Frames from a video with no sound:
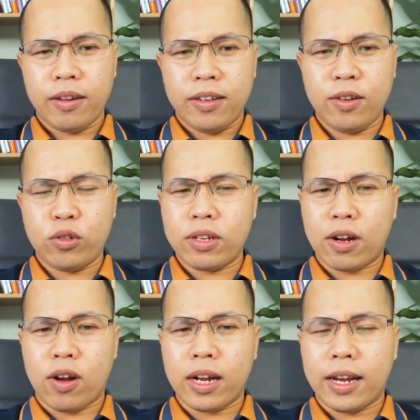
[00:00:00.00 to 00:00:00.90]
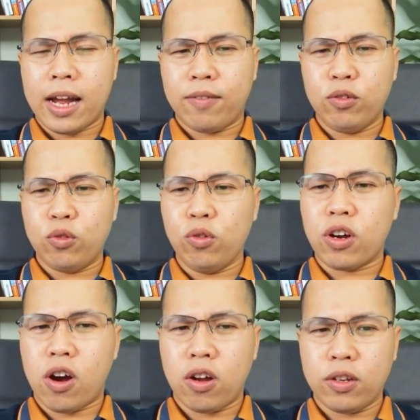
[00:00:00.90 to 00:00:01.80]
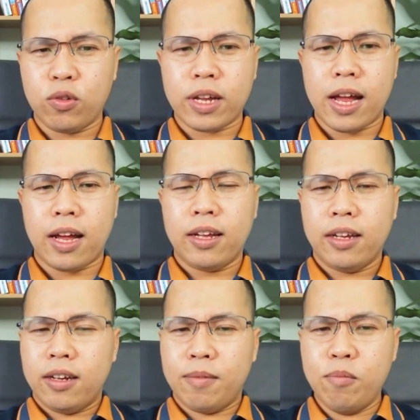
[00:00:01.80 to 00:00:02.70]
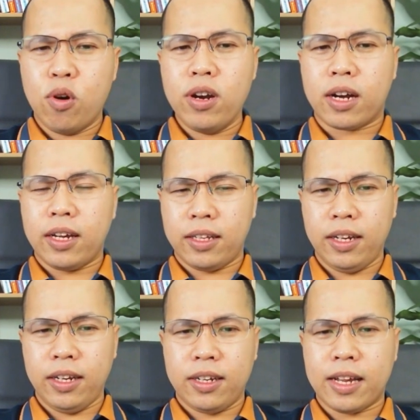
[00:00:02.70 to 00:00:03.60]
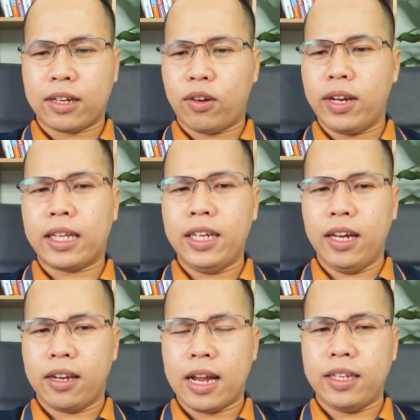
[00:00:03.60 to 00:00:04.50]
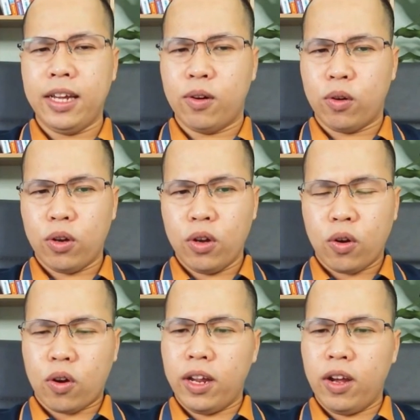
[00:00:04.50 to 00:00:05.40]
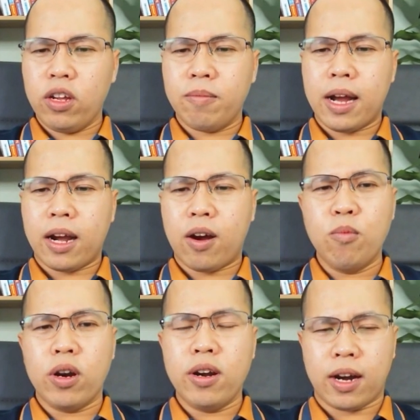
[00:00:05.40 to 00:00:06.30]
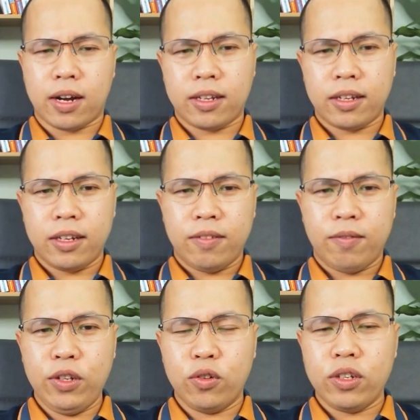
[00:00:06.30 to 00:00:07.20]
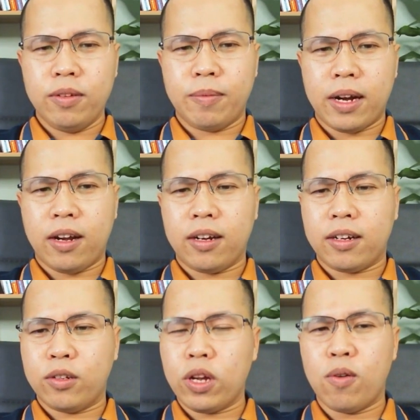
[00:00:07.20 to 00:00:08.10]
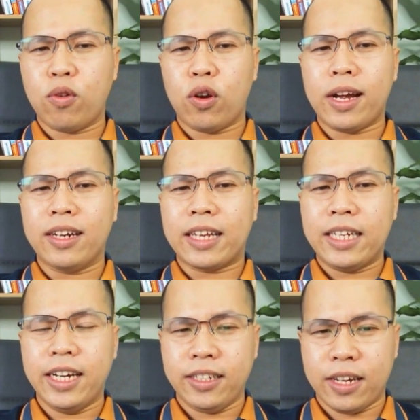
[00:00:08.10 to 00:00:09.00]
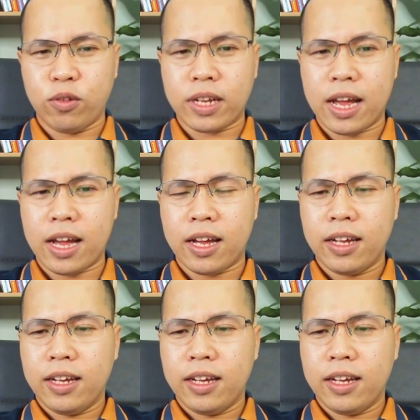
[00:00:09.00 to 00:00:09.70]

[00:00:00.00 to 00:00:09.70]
Nếu chúng ta có khả năng bị rủi ro chúng ta mua được thì có thể đặt nhiều, còn nếu như mà không mua được, ví dụ như mà chúng ta không có năng lực tài chính để chúng ta